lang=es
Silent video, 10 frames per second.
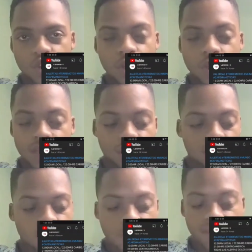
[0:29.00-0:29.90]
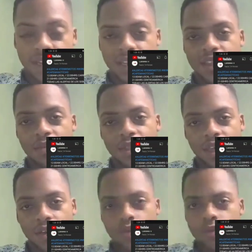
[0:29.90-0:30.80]
no iba, no iba a hacer este
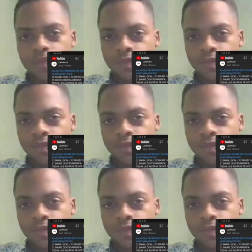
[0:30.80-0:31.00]
video